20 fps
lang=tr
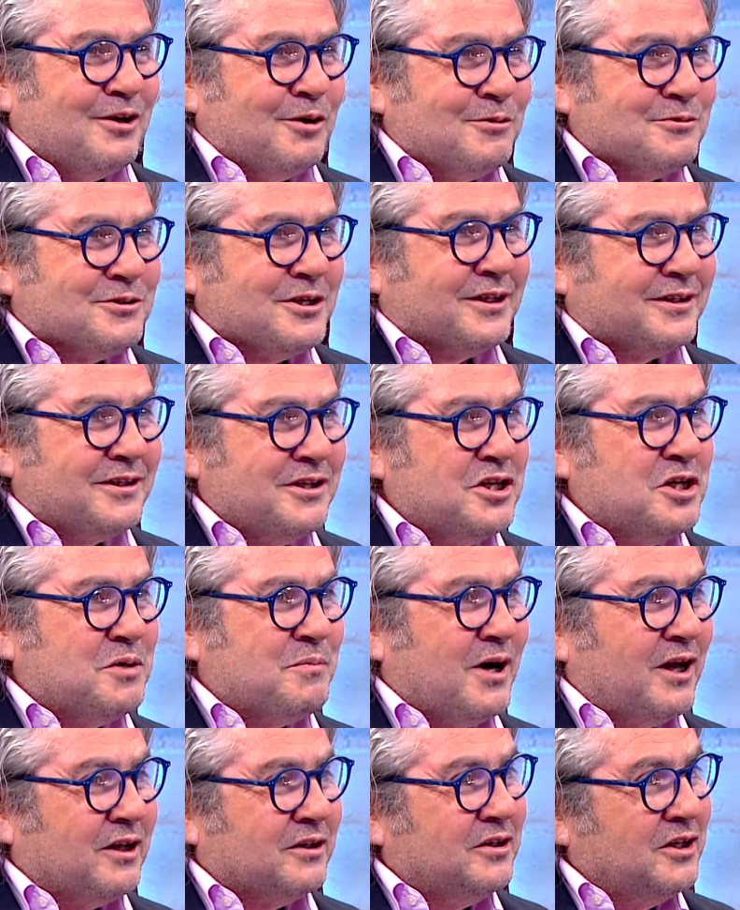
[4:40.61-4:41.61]
Özellikle
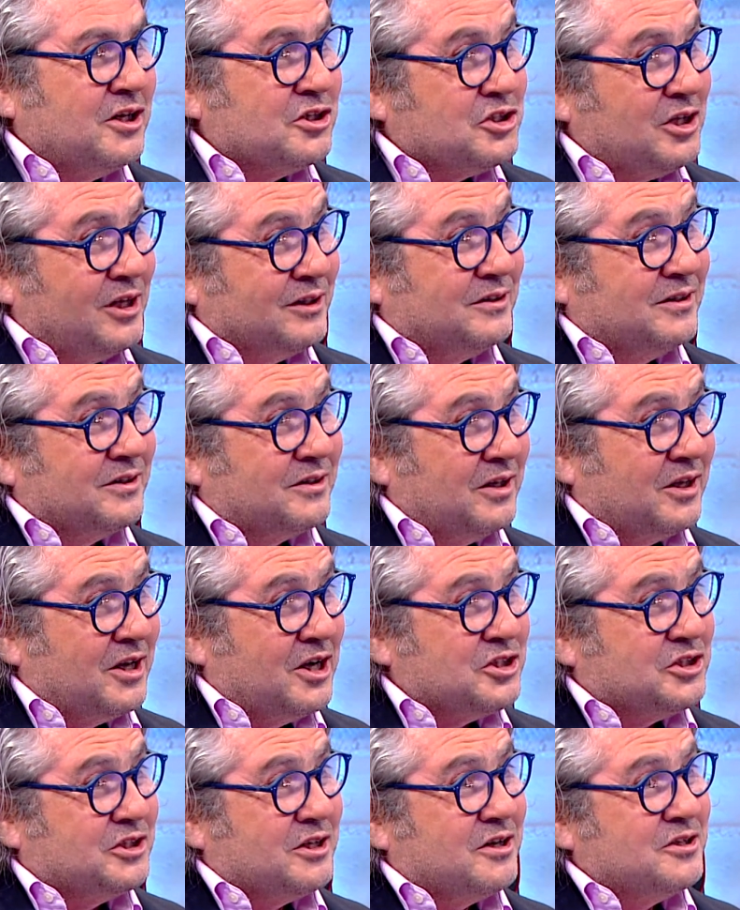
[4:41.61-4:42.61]
26 yaş altındaki
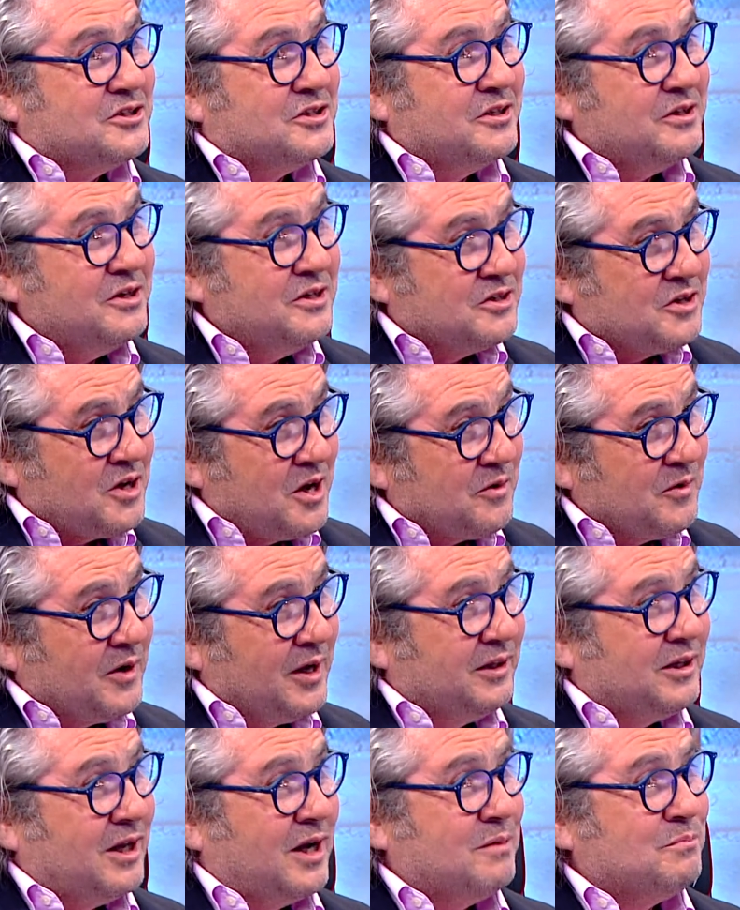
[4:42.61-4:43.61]
gençler için
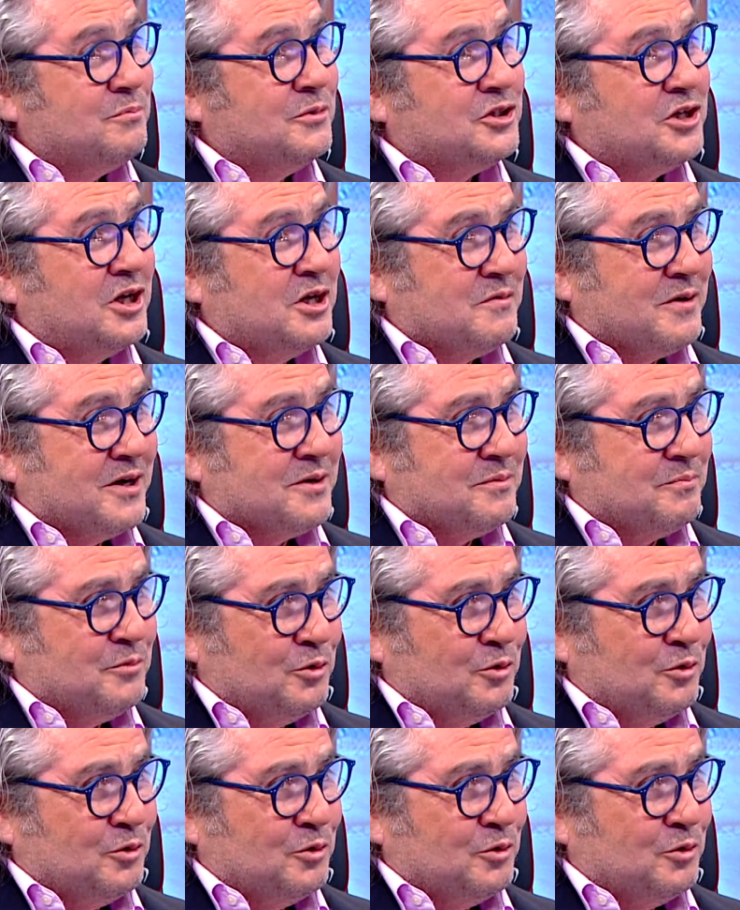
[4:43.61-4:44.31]
Interrail denen bir şey var